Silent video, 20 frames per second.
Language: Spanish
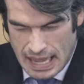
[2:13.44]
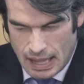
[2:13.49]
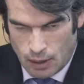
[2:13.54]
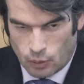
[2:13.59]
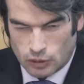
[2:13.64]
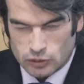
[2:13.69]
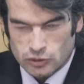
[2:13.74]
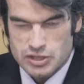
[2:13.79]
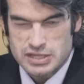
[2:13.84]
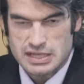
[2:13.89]
En
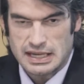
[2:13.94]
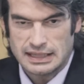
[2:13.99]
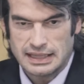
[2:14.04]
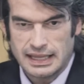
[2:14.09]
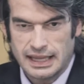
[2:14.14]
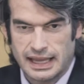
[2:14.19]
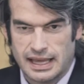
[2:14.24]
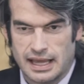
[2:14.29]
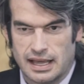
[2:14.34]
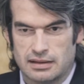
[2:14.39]
cuanto a
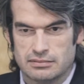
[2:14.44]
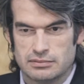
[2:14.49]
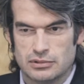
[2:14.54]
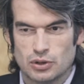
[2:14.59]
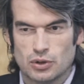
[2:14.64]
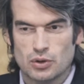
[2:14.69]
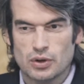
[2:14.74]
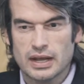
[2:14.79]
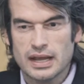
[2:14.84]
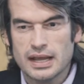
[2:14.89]
estrategia,
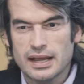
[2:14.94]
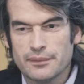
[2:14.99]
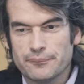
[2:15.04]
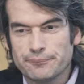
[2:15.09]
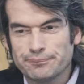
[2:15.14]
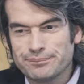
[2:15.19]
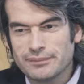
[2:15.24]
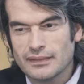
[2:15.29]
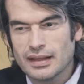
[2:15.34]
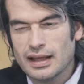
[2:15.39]
yo creo
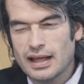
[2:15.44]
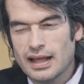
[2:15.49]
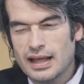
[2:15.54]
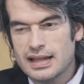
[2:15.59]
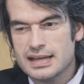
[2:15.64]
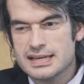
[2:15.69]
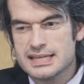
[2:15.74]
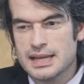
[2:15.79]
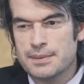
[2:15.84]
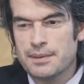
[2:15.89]
que
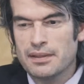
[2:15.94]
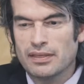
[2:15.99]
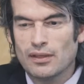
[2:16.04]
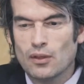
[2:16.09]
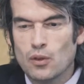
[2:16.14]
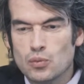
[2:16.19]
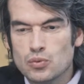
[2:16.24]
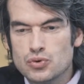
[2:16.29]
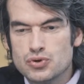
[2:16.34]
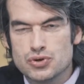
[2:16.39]
eh, se ha
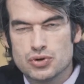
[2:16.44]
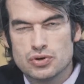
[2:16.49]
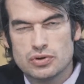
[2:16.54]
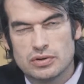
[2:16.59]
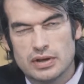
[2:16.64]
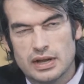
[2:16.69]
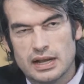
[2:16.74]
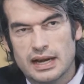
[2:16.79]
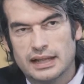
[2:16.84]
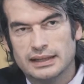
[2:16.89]
avanzado
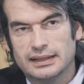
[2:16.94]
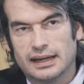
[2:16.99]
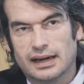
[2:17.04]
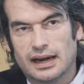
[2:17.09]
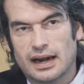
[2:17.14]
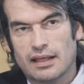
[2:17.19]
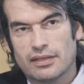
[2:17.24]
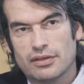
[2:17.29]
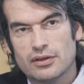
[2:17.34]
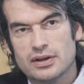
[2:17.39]
mucho en la
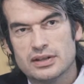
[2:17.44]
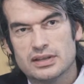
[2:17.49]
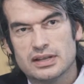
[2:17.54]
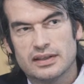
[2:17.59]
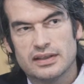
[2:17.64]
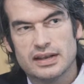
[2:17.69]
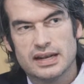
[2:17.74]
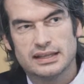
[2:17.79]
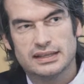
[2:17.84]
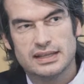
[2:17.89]
interrelación
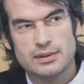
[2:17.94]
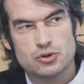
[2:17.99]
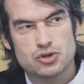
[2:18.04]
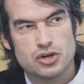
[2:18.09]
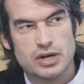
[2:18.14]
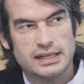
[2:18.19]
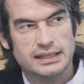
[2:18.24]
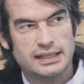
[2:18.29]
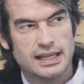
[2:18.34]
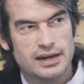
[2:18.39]
entre directivos
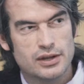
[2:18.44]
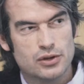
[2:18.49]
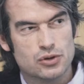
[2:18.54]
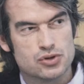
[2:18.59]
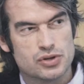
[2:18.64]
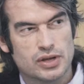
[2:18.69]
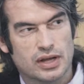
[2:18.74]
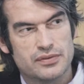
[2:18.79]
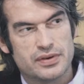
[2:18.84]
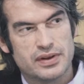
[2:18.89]

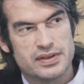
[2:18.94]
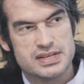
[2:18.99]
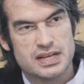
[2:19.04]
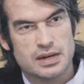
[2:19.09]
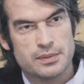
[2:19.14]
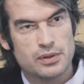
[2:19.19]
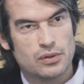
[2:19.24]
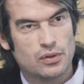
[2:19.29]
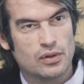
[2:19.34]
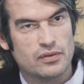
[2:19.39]
sanitarios y jefes de
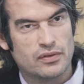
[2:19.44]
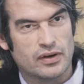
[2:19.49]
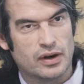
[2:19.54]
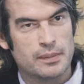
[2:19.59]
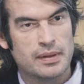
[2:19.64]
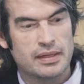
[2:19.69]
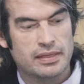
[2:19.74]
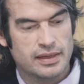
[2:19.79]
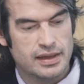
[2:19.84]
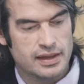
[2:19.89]
servicio de
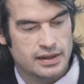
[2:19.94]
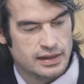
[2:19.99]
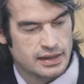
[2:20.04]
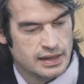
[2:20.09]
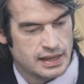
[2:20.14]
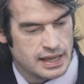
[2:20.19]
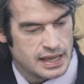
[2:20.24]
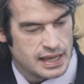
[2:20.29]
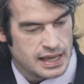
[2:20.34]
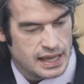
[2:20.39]
farmacia.
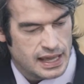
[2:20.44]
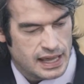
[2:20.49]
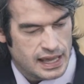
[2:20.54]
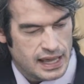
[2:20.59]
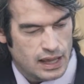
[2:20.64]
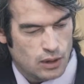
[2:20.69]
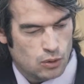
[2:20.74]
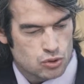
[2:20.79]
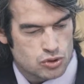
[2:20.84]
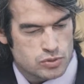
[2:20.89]

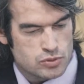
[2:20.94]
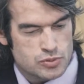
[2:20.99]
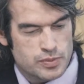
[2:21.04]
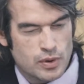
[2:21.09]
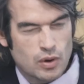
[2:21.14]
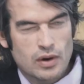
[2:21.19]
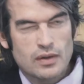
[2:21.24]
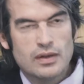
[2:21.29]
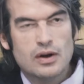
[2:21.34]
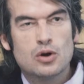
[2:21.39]
Incluso hemos
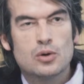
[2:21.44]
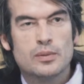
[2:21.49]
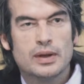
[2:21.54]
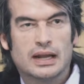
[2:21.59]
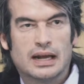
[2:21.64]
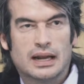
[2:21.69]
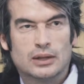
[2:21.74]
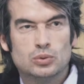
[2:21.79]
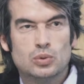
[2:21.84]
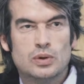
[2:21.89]
mejorado la
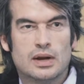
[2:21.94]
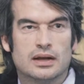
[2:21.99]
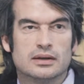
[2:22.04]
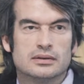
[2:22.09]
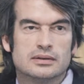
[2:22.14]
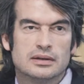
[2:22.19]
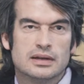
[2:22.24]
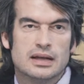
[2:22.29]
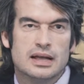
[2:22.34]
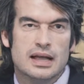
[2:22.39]
nomenclatura.